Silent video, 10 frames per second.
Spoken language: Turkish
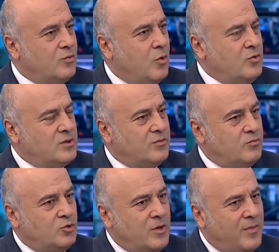onun
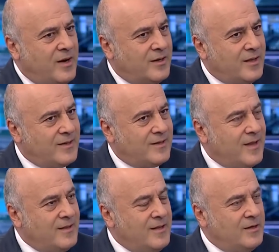için burada bankalar
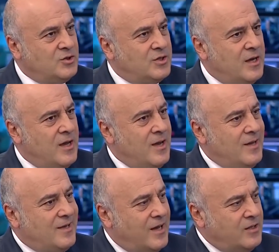kendilerince
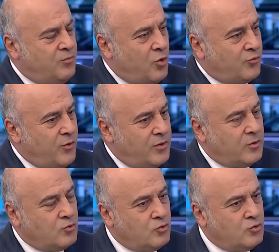kendi
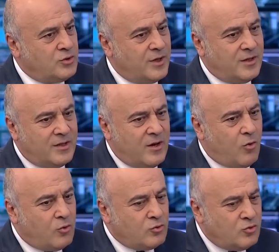portföylerine uygun şekilde
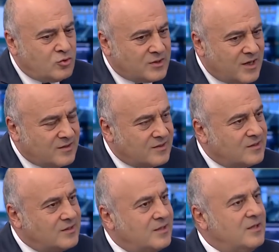oldukça
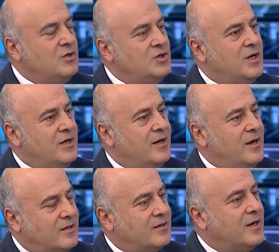sıkı
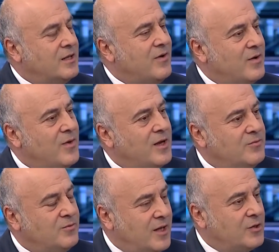inceleyerek kredi verme
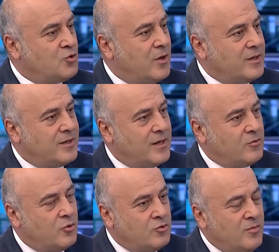eğilimindeler şu ana kadar
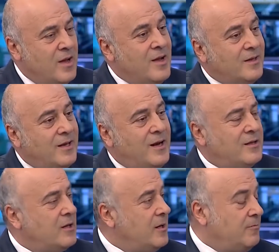gördüm.
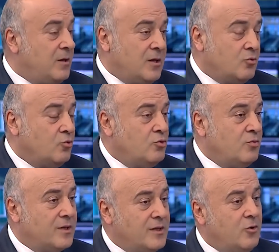Gelen taleplerine
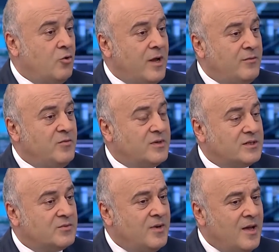duyduğum kadarıyla önemli bir
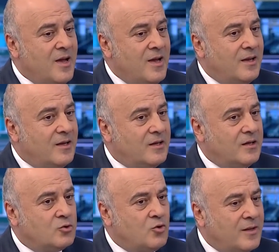kısmı
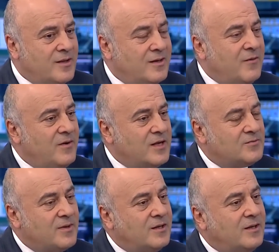e, şu anda
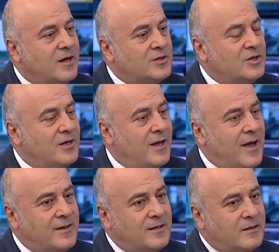refinansman ihtiyacıyla
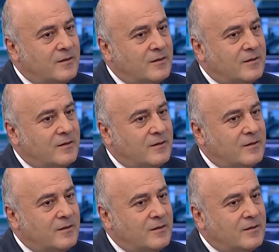yani